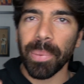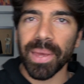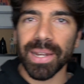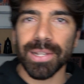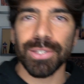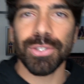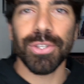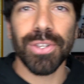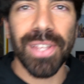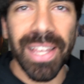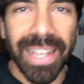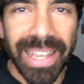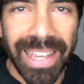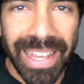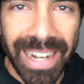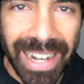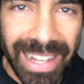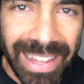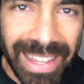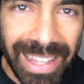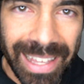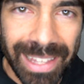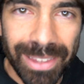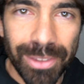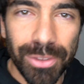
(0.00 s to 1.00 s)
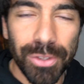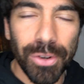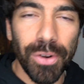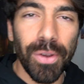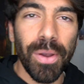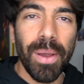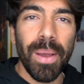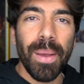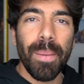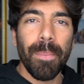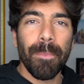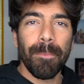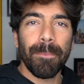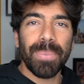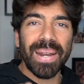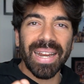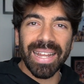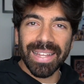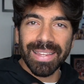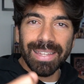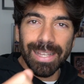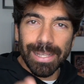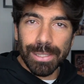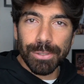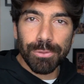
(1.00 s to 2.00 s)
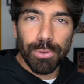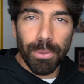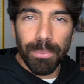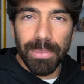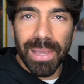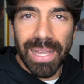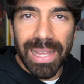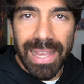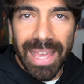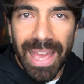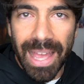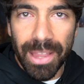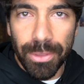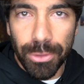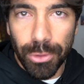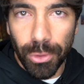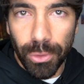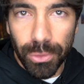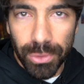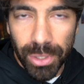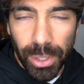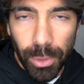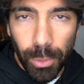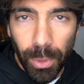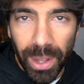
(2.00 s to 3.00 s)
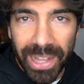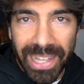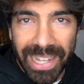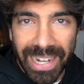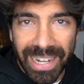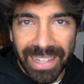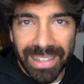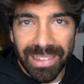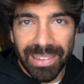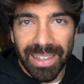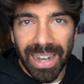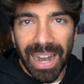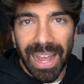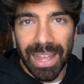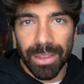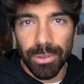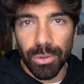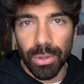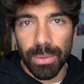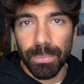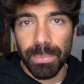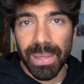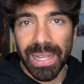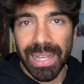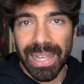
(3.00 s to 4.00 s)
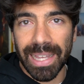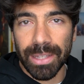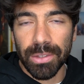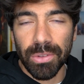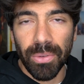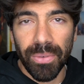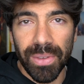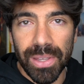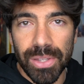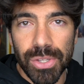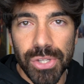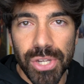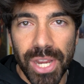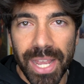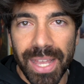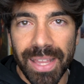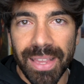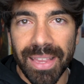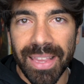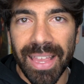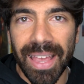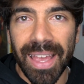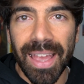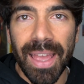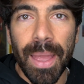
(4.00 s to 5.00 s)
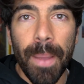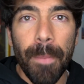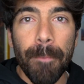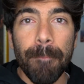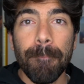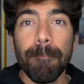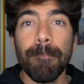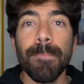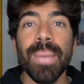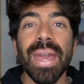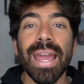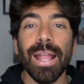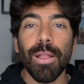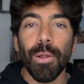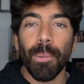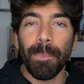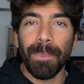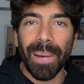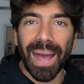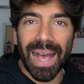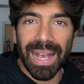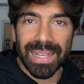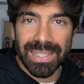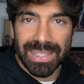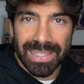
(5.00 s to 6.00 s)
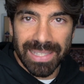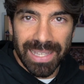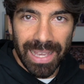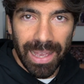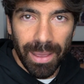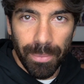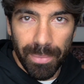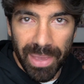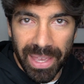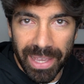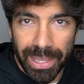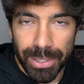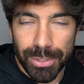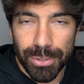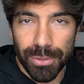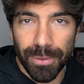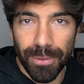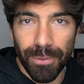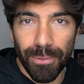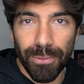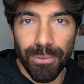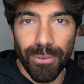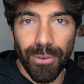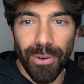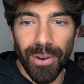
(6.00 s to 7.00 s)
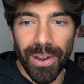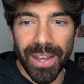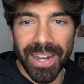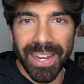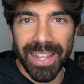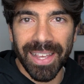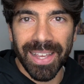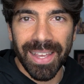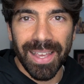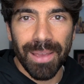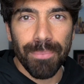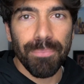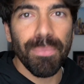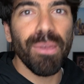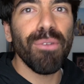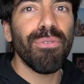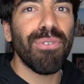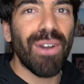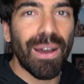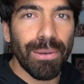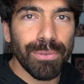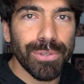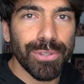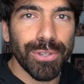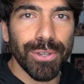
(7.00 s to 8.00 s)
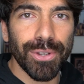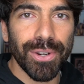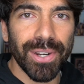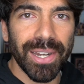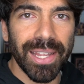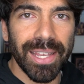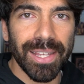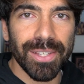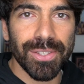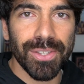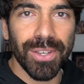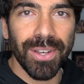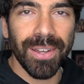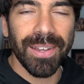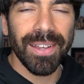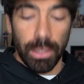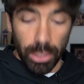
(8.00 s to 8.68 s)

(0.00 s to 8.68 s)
persona che era dentro prende il suo biglietto con il quale era entrato, il biglietto vincente, me lo passa a me che sono fuori, mi fa un sorriso,